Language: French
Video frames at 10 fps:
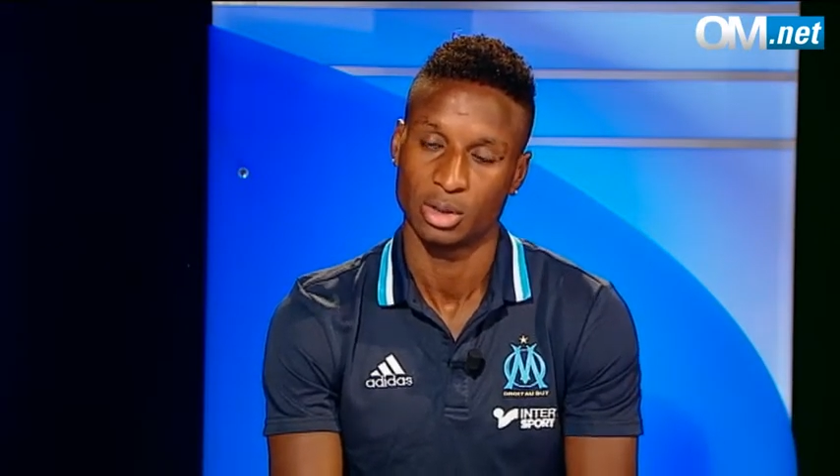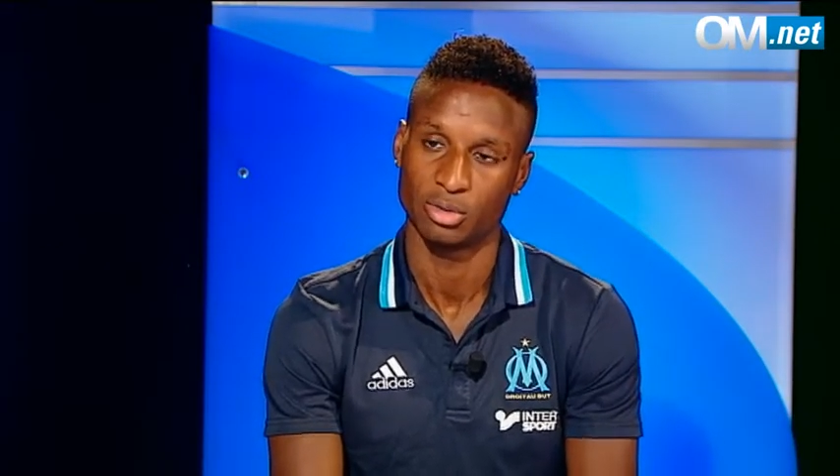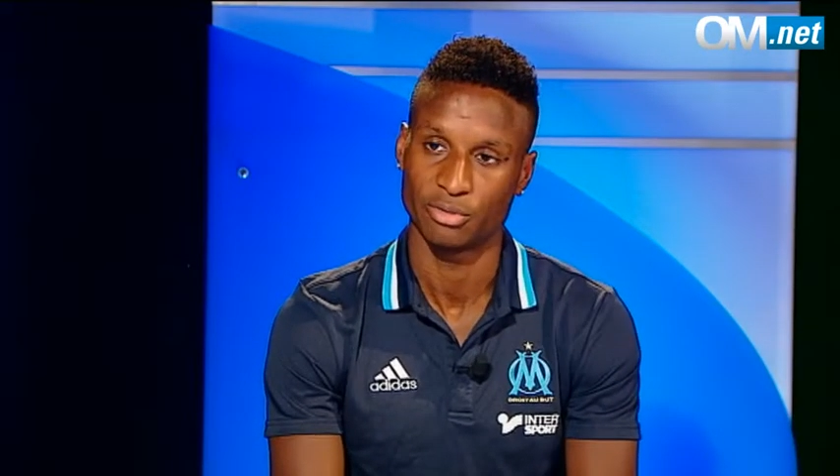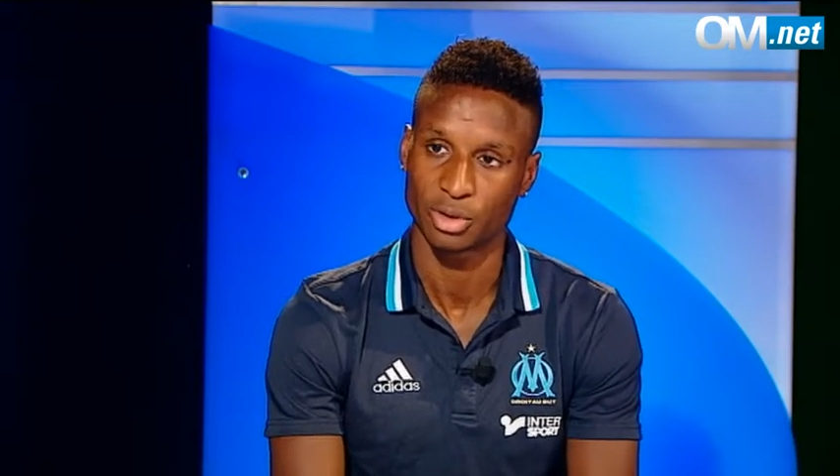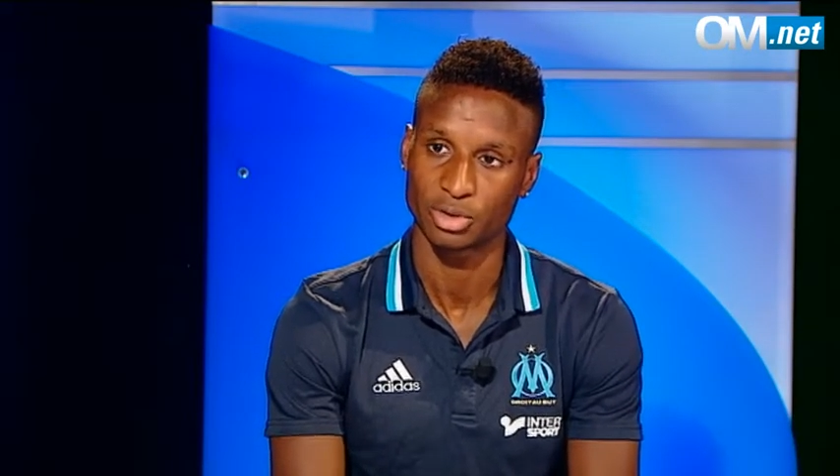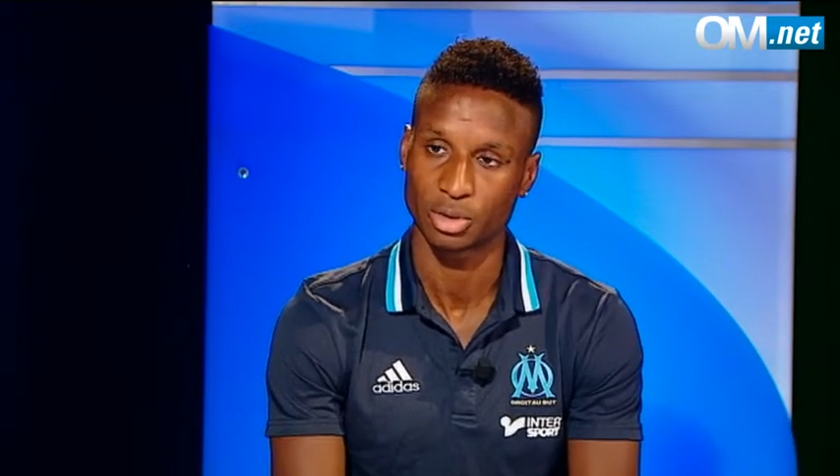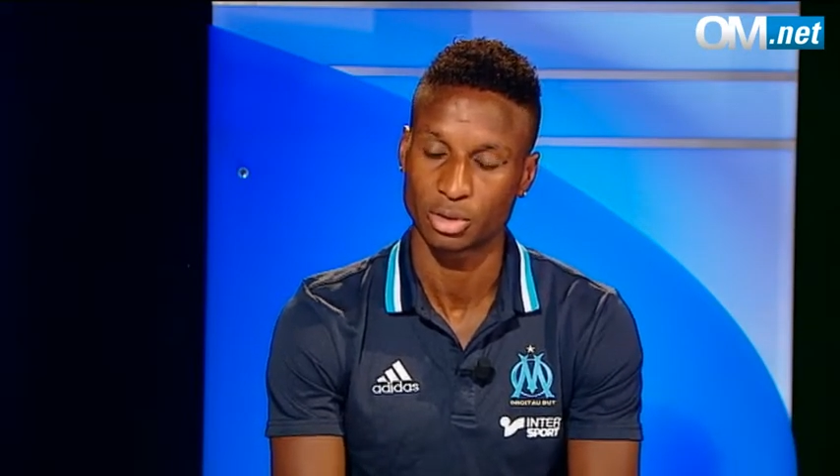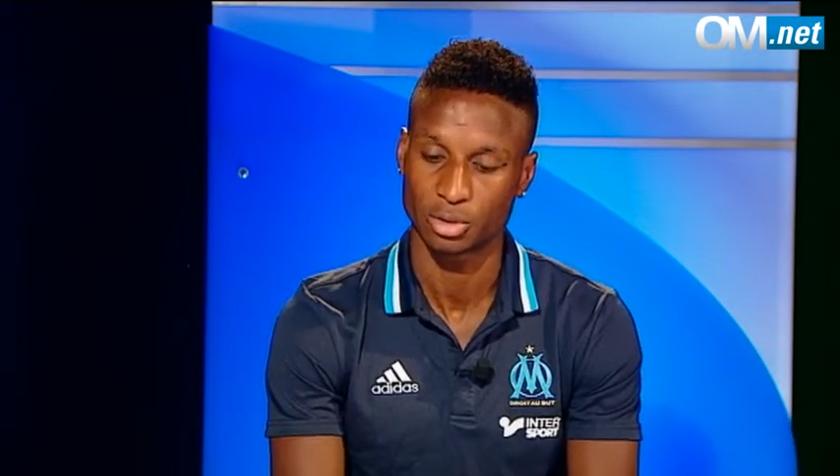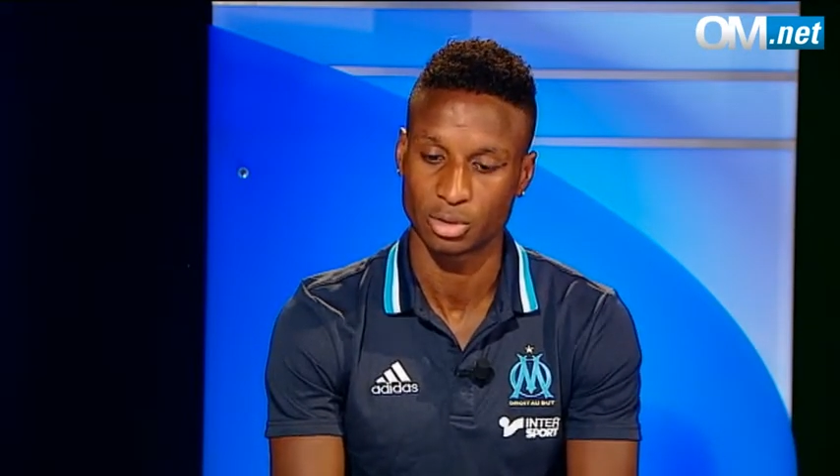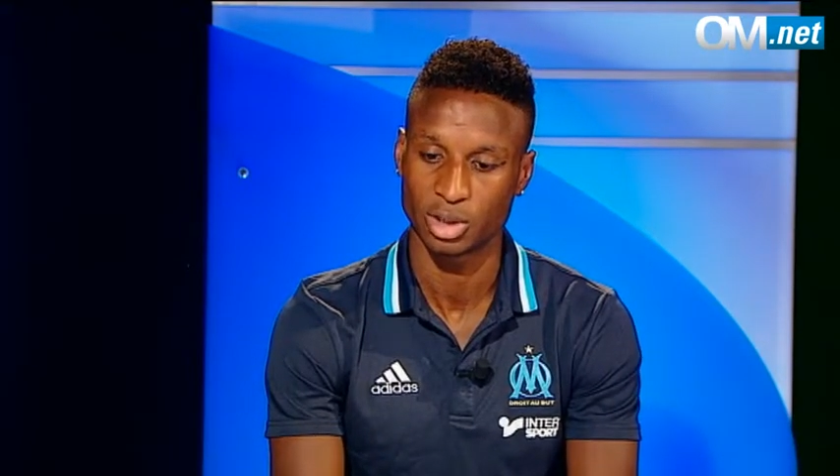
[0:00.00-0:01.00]
de faire en
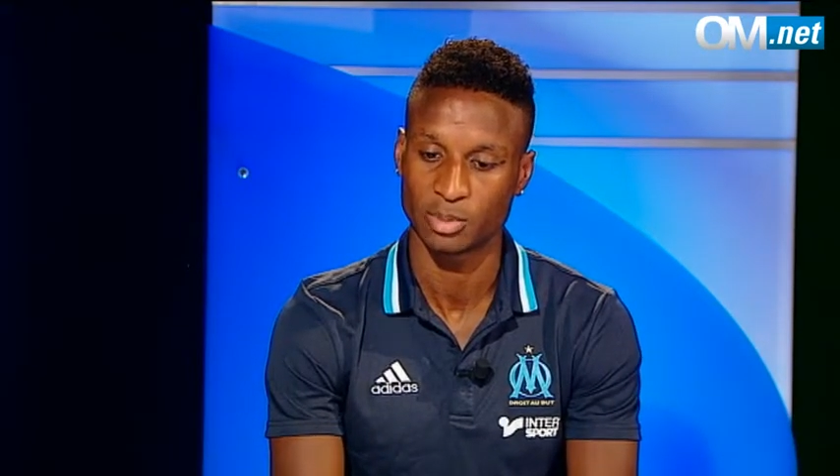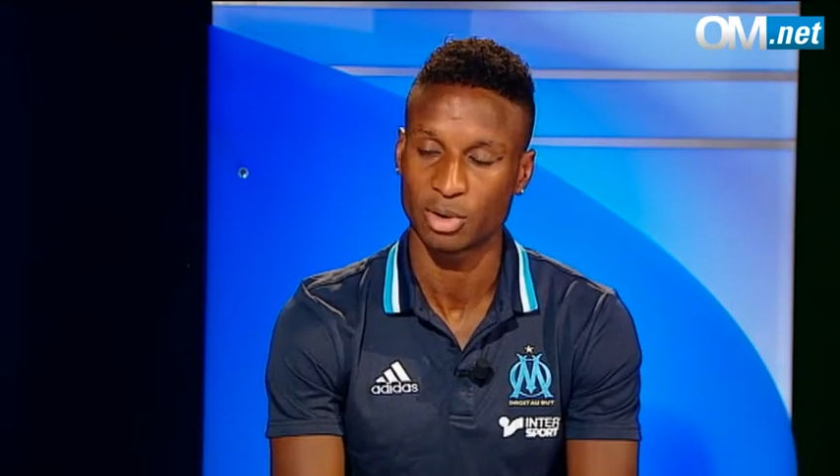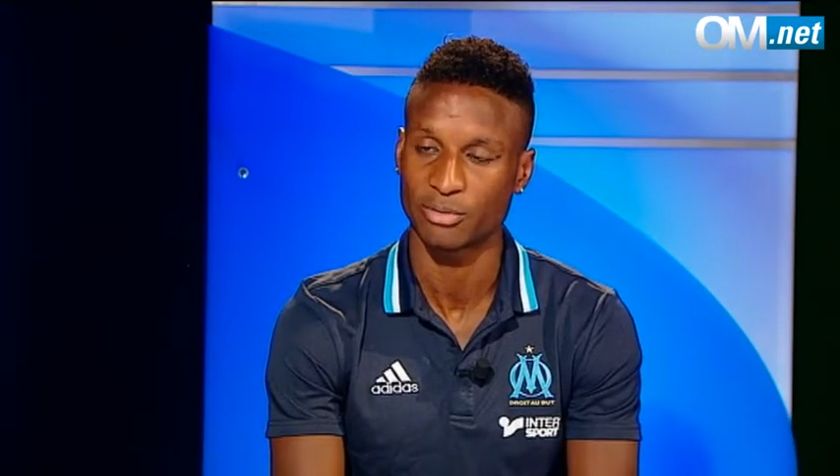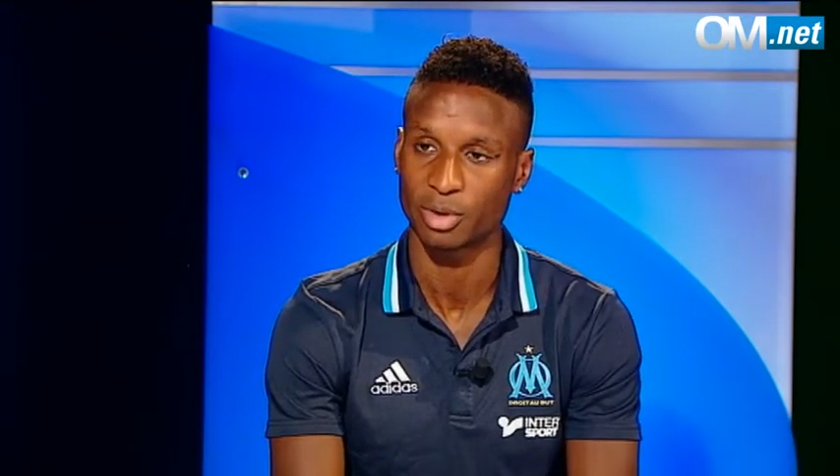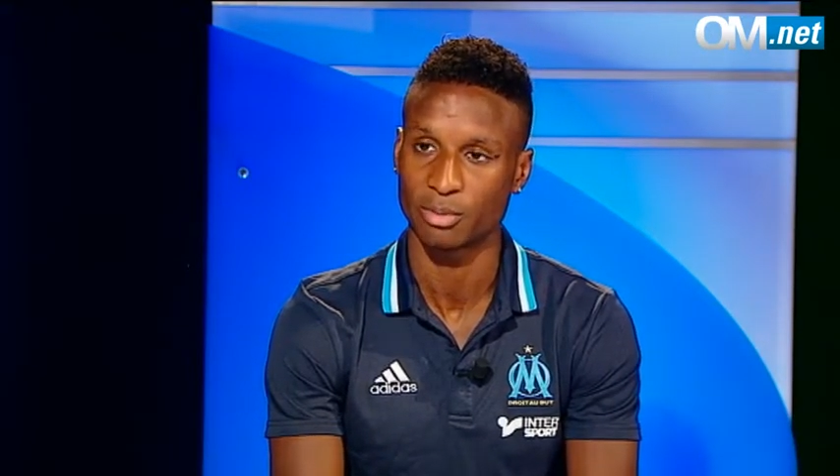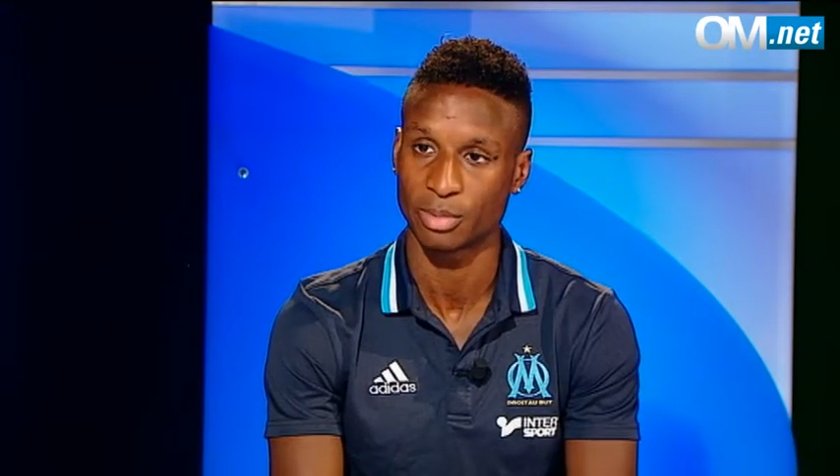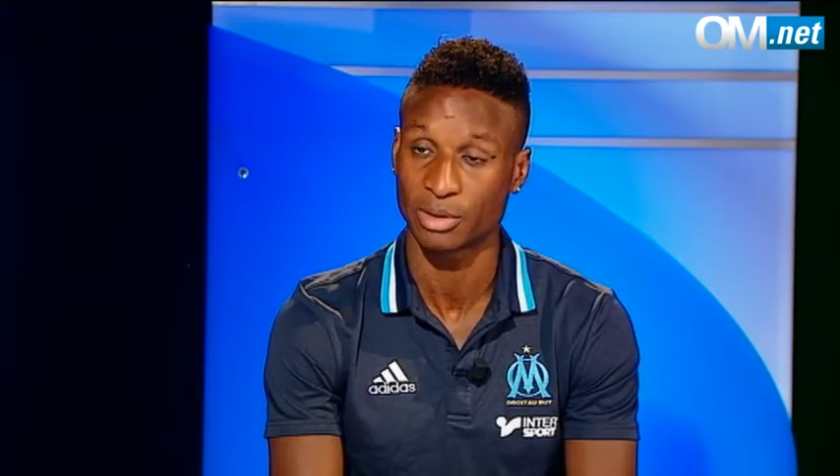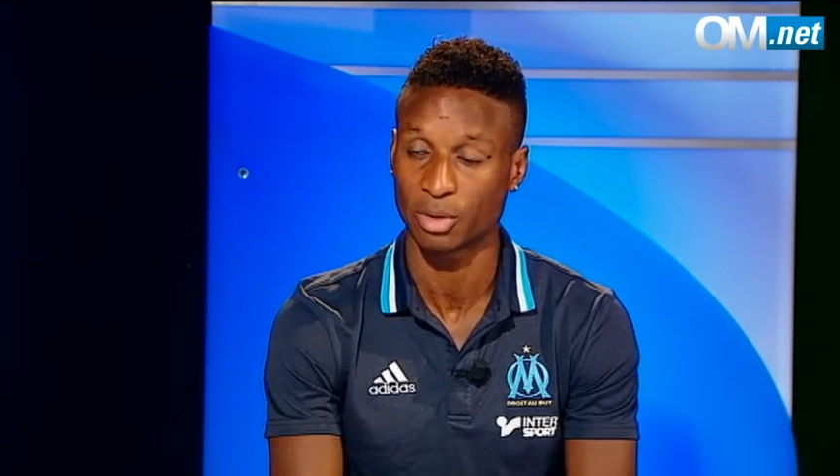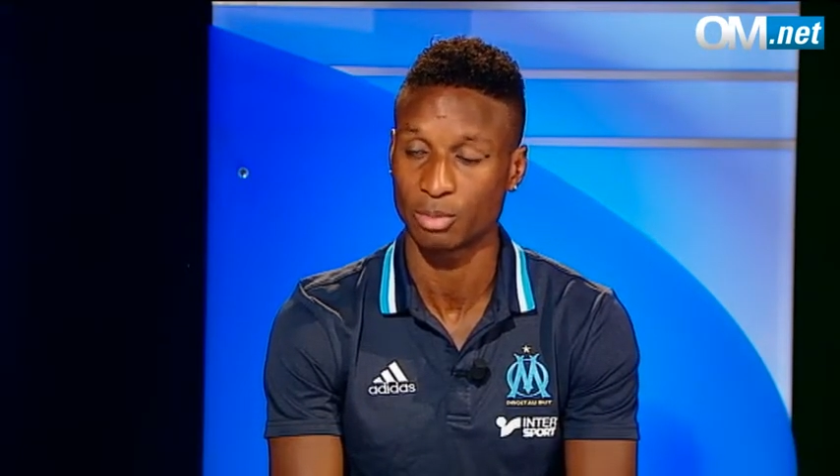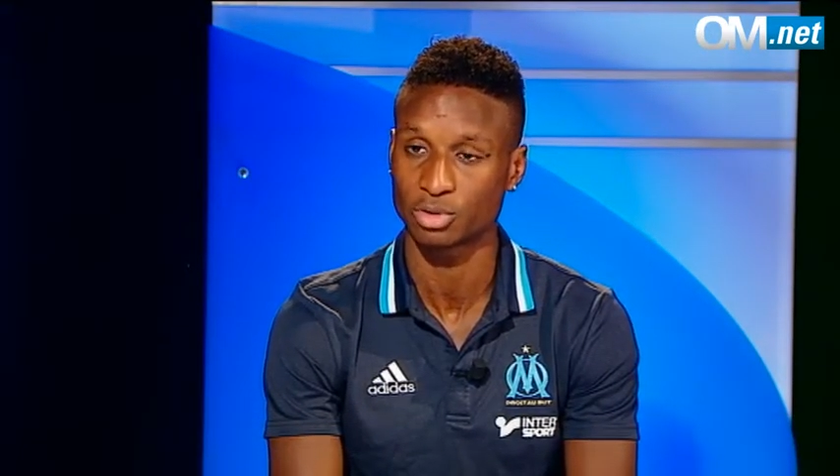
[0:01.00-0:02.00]
sorte d'être
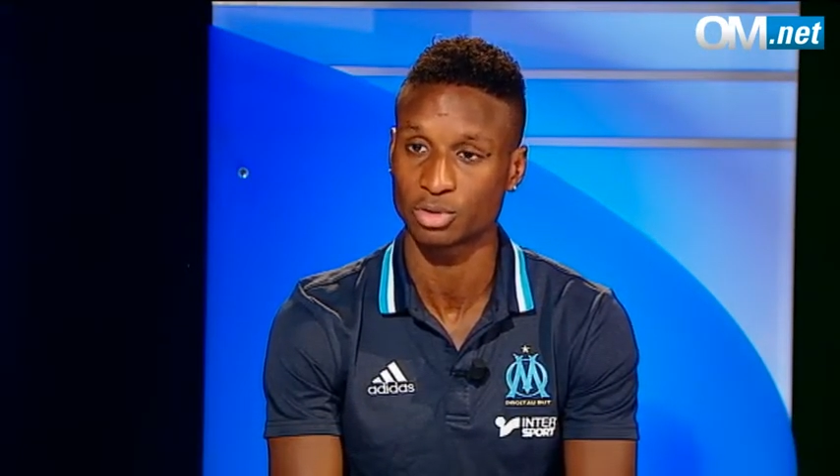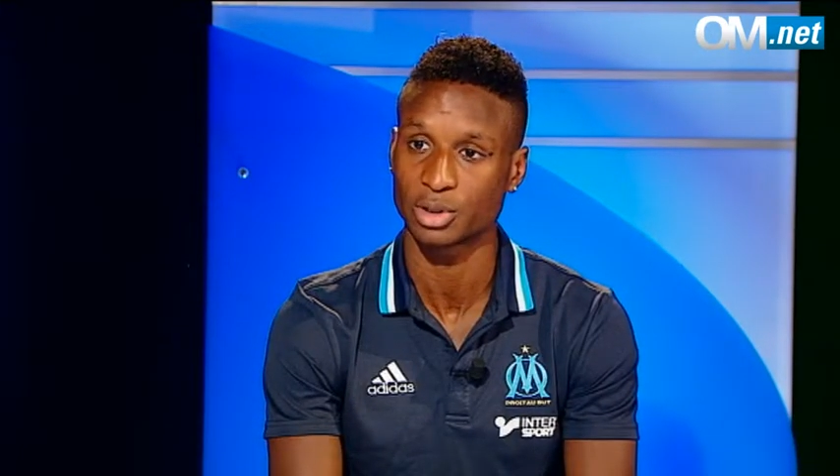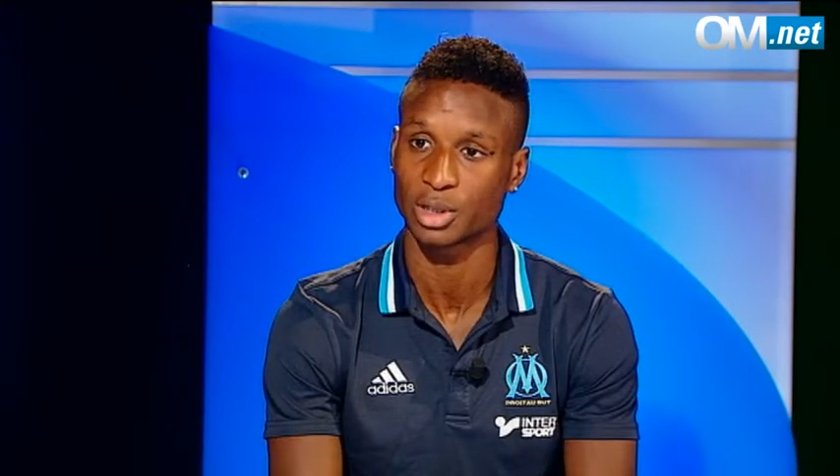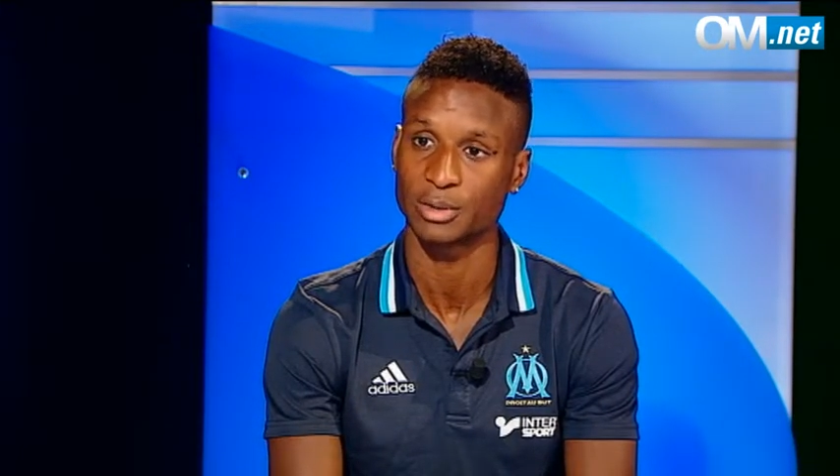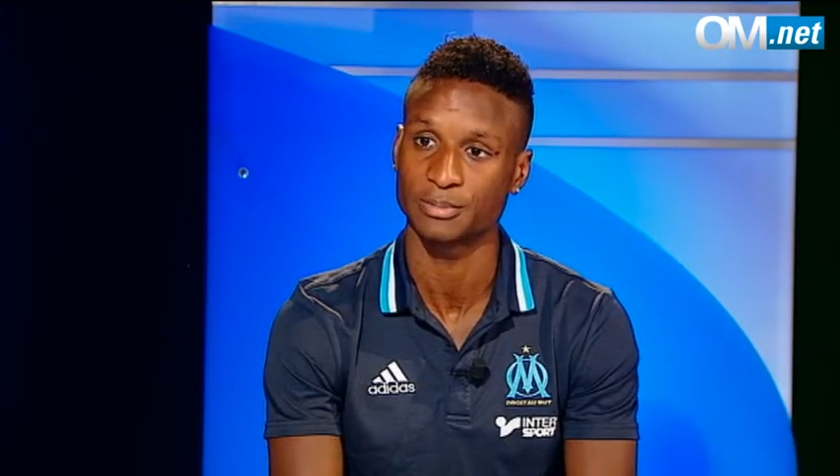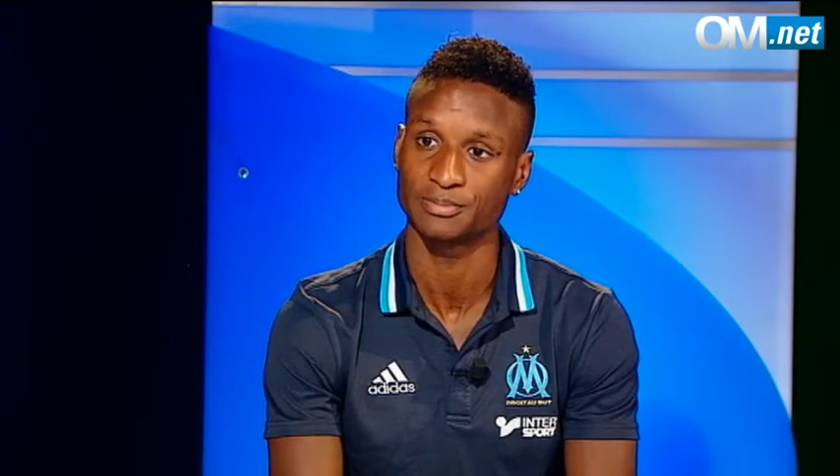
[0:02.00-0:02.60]
performant sur le terrain.